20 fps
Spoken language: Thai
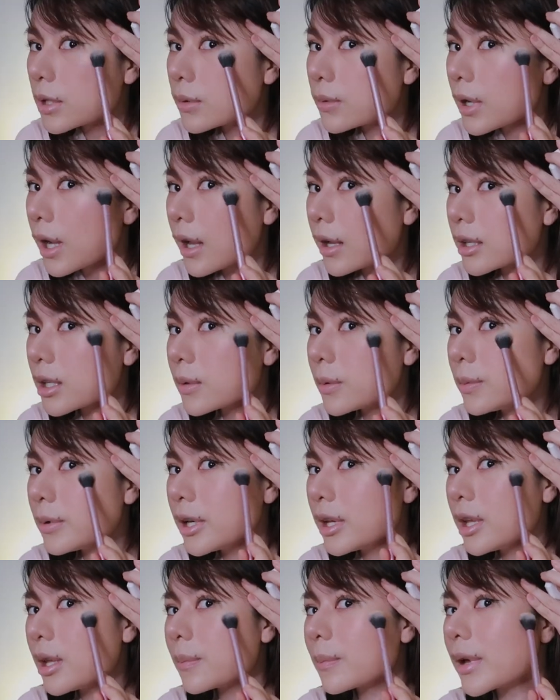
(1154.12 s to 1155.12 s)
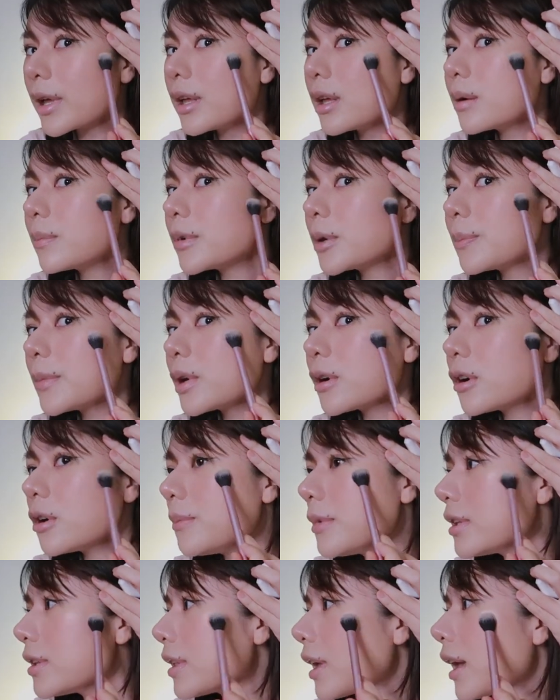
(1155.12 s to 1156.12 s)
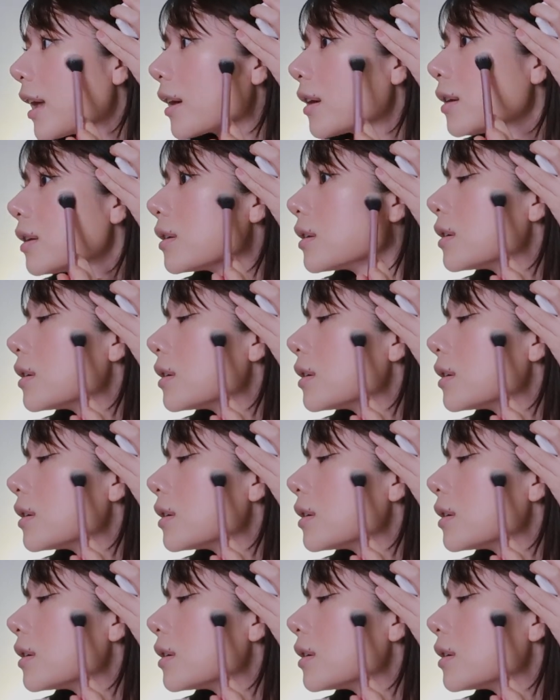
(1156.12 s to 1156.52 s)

ไม่รู้ข้างนี้เพื่อนๆเห็นไหมมันไม่ค่อยมีแสง